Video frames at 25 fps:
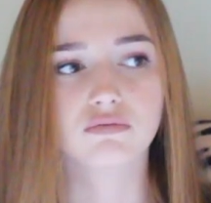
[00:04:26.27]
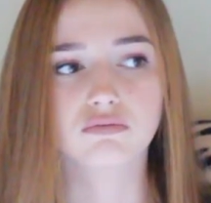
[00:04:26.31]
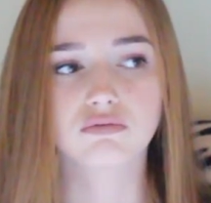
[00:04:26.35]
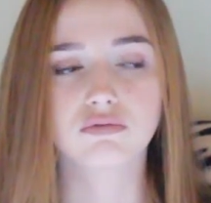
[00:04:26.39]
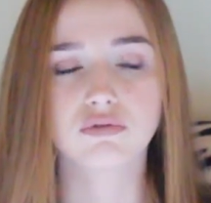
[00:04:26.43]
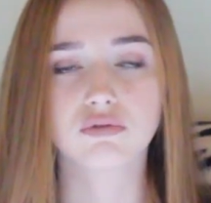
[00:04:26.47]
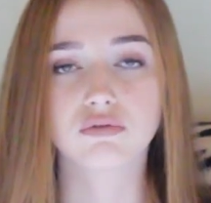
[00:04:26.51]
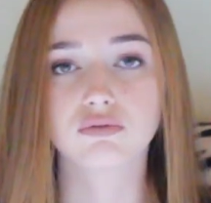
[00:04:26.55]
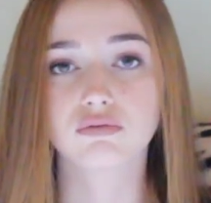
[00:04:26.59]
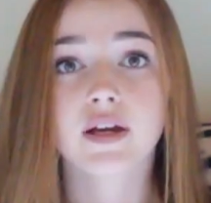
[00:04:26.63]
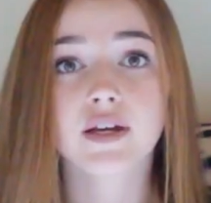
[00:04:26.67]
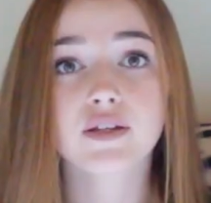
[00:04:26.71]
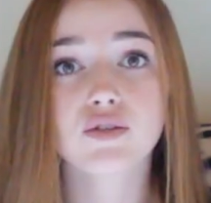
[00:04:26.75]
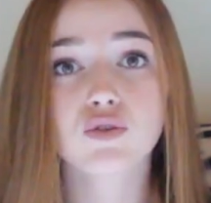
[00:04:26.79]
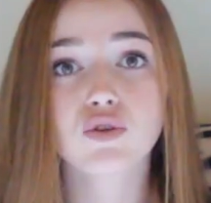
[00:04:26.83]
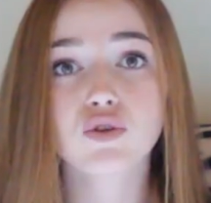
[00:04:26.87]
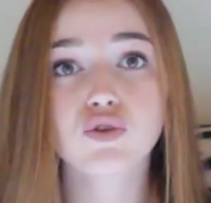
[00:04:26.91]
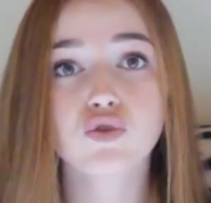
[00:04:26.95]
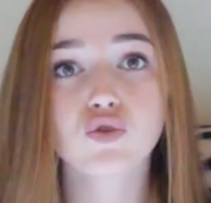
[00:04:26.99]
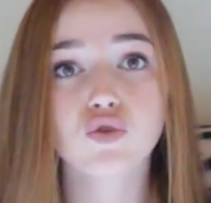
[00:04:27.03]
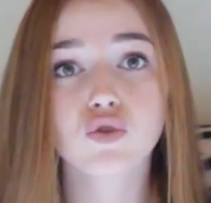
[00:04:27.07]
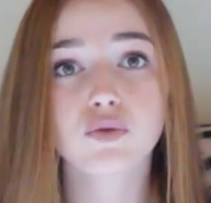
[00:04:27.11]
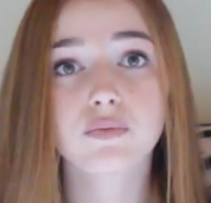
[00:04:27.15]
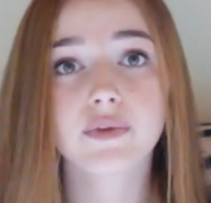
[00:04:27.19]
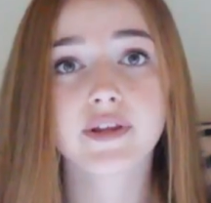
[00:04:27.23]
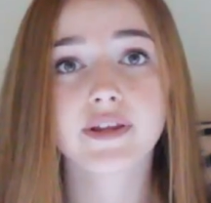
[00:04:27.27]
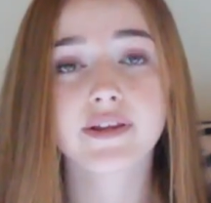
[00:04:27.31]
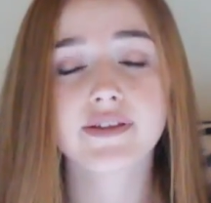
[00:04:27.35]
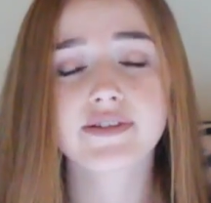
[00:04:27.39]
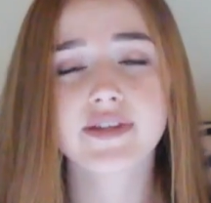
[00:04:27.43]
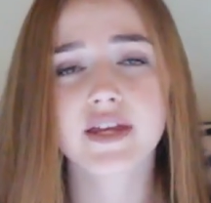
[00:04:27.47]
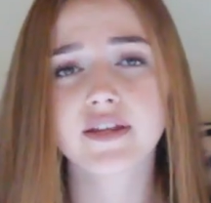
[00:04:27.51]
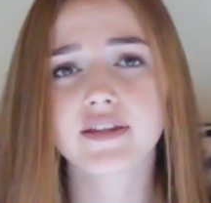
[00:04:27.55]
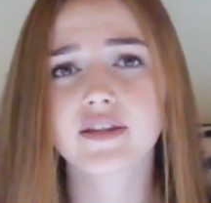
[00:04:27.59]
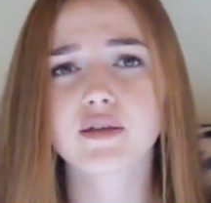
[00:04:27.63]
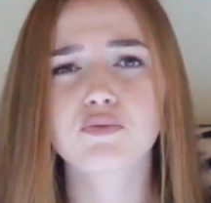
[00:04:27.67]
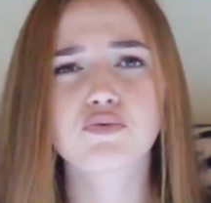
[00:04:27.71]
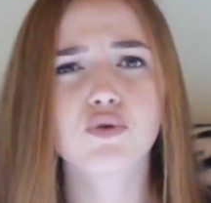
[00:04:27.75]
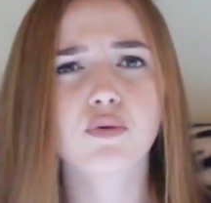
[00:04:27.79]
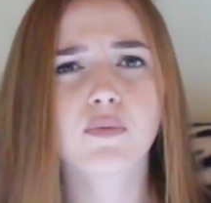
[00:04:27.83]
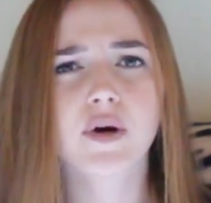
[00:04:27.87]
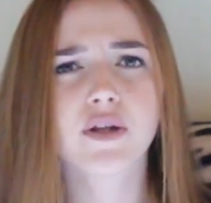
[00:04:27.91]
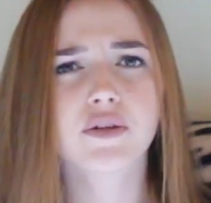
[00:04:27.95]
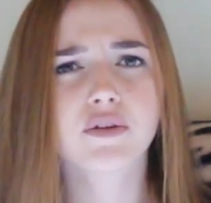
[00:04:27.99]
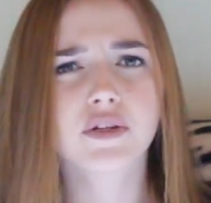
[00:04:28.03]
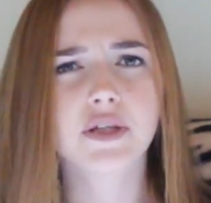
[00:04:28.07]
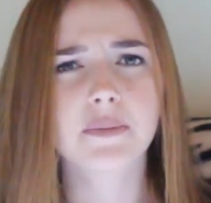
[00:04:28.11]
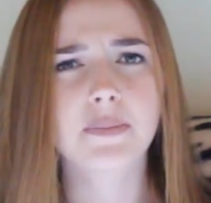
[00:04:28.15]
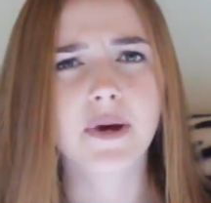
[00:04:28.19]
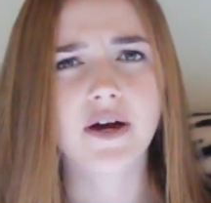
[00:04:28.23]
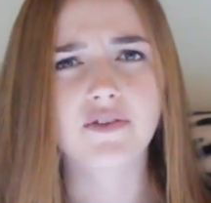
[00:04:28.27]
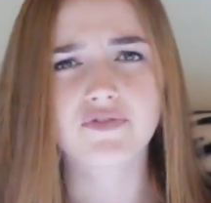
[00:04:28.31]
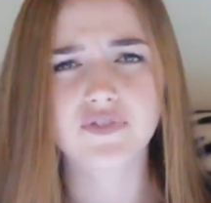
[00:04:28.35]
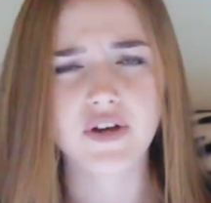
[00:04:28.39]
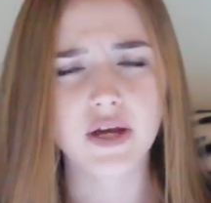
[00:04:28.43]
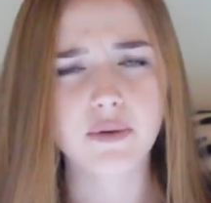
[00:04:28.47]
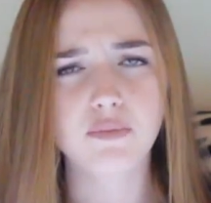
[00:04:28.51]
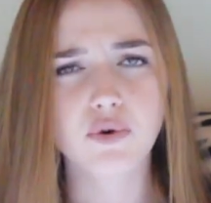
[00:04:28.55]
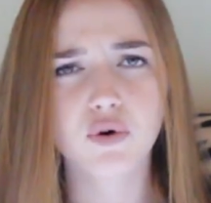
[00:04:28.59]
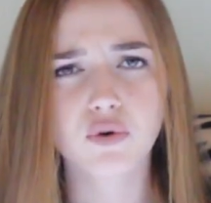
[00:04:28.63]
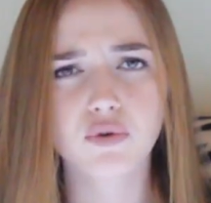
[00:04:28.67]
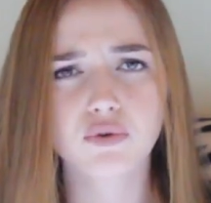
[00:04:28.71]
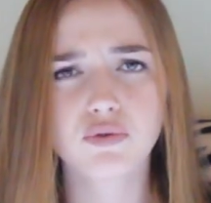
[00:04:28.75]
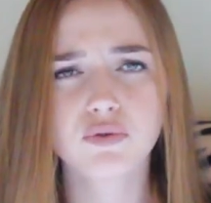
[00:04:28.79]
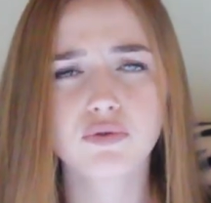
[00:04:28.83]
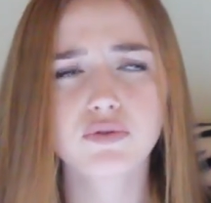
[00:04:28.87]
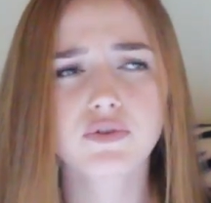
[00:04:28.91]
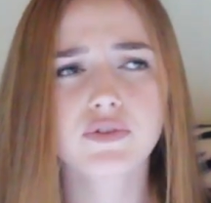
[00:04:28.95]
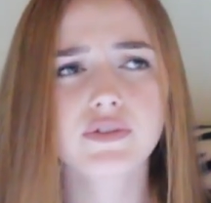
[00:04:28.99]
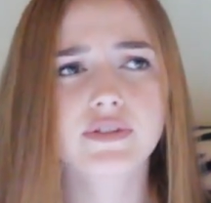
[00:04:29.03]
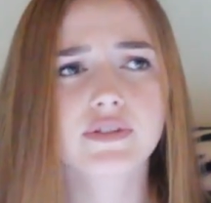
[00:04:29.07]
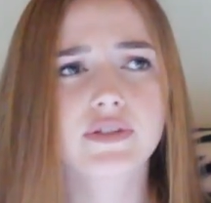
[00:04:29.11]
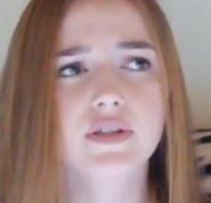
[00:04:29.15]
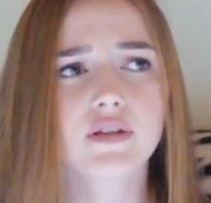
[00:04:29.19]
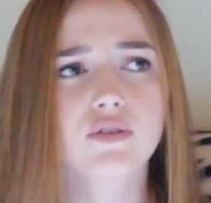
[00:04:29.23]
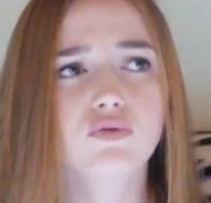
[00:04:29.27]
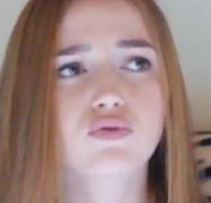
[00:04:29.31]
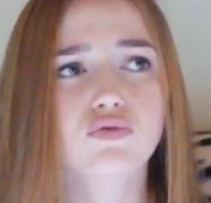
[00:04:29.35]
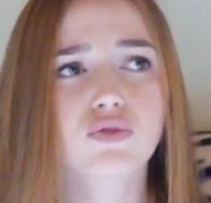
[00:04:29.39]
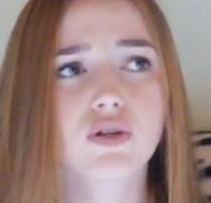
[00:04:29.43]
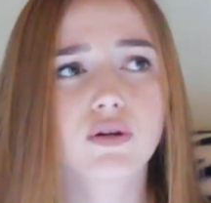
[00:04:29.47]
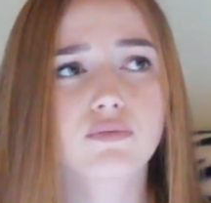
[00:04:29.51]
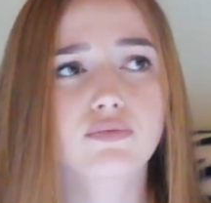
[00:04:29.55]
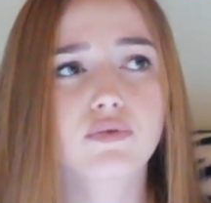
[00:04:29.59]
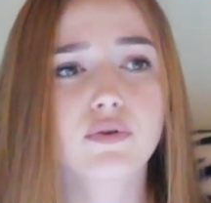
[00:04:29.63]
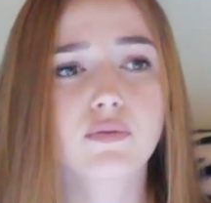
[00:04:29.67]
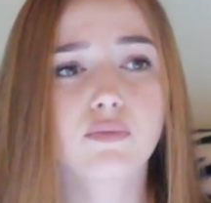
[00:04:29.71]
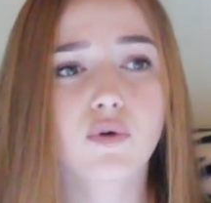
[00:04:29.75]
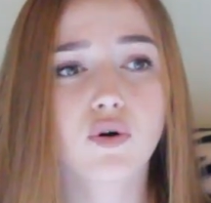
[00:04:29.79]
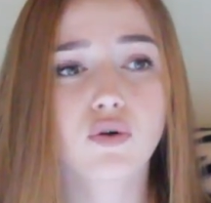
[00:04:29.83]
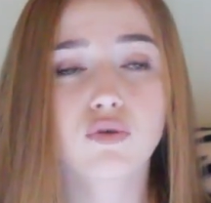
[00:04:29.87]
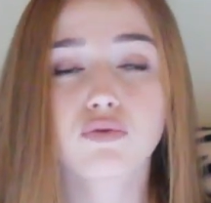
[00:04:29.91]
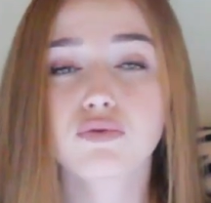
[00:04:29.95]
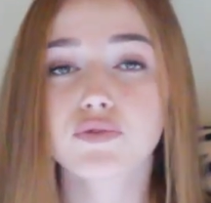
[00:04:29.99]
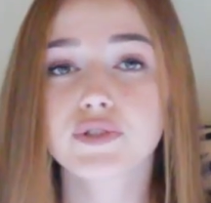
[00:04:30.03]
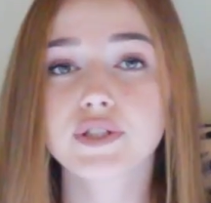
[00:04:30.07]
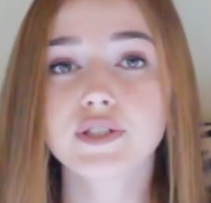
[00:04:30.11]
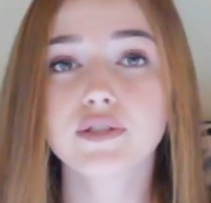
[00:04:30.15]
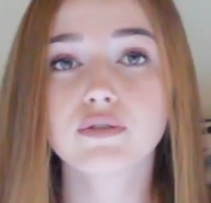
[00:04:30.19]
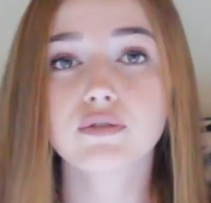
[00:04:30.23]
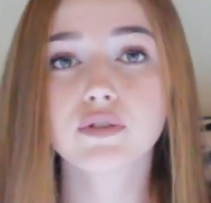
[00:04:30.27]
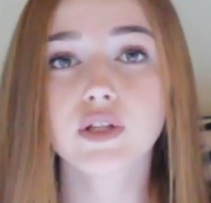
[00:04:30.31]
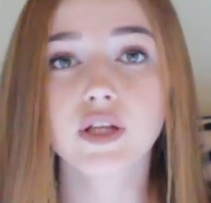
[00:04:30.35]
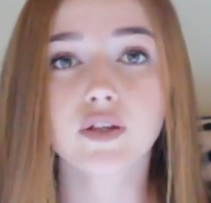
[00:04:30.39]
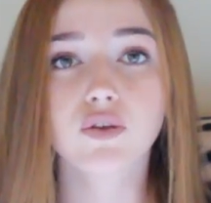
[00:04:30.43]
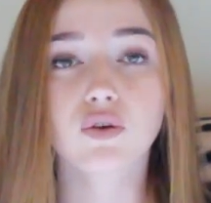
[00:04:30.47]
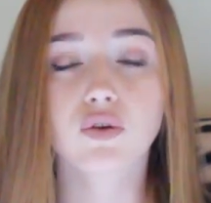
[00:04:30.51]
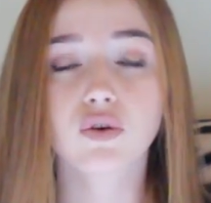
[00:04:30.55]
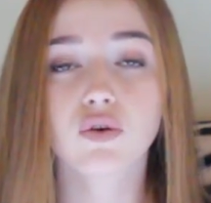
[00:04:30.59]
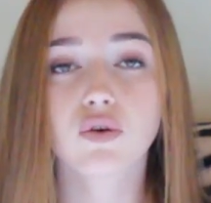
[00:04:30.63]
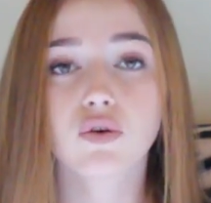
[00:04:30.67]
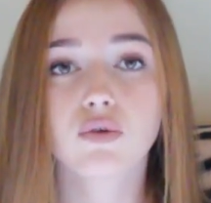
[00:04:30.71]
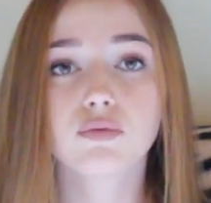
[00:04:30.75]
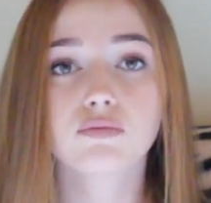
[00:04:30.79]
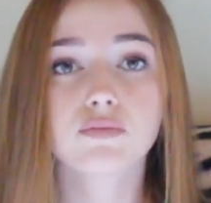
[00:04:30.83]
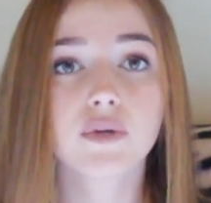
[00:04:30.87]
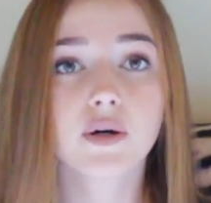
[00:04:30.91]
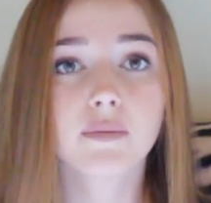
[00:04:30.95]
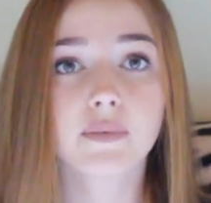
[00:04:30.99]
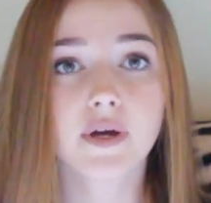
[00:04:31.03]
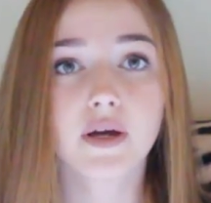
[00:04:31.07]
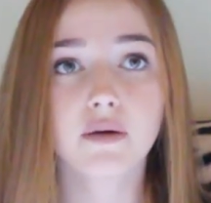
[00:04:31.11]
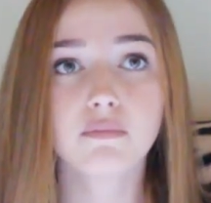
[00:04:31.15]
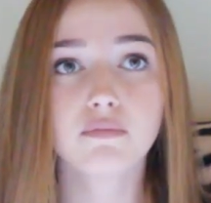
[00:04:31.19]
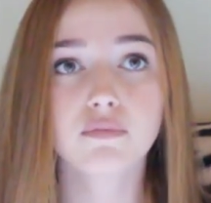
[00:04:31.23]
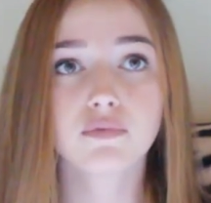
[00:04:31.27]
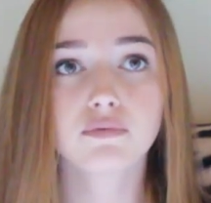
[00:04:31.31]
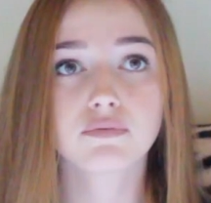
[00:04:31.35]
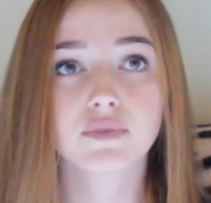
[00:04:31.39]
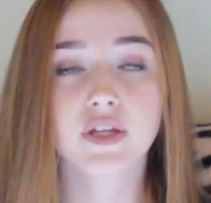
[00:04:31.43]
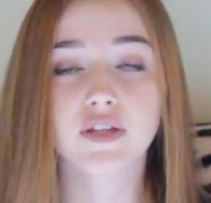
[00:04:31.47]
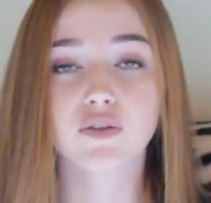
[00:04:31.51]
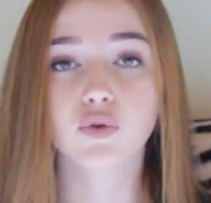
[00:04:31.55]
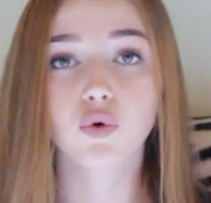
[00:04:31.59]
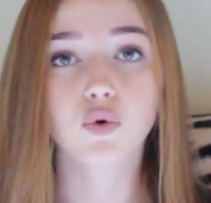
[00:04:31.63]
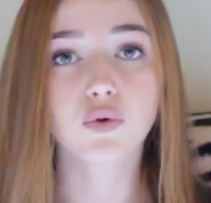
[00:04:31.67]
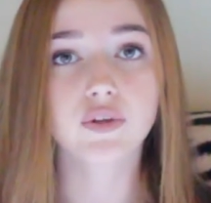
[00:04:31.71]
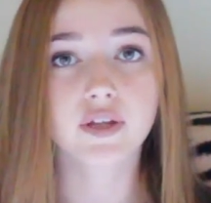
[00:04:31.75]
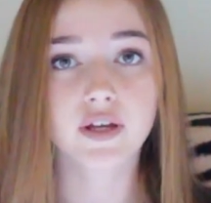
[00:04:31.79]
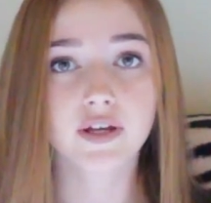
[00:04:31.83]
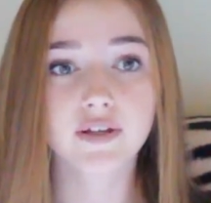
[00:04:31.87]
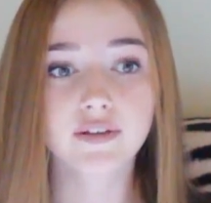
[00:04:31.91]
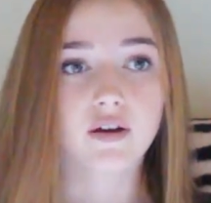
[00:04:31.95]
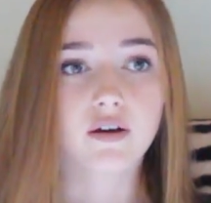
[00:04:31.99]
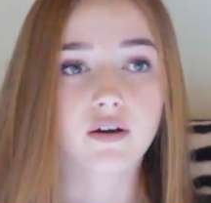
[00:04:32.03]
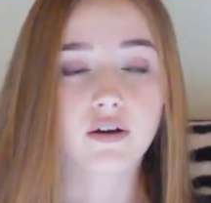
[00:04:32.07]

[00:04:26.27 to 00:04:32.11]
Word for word: Donc, euh, Résolution 2017 qui pour moi n'en est pas vraiment une, c'est tout simplement continuer d'être moi-même, d'être honnête,